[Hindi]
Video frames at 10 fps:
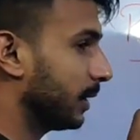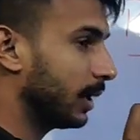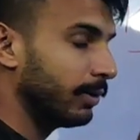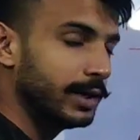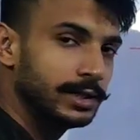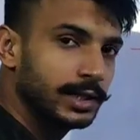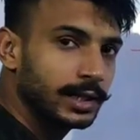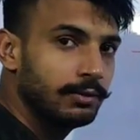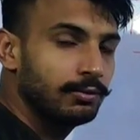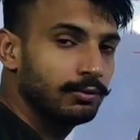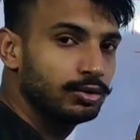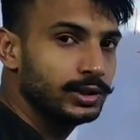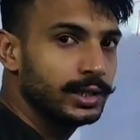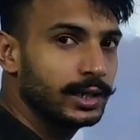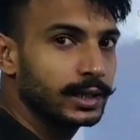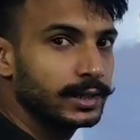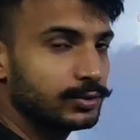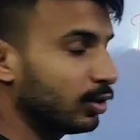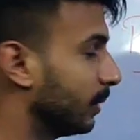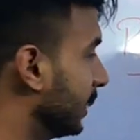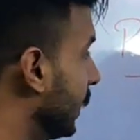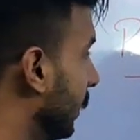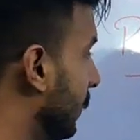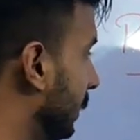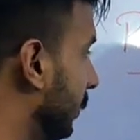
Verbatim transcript: करवा ले ताकि उसे ये लगे कि सौ बंदे के बाद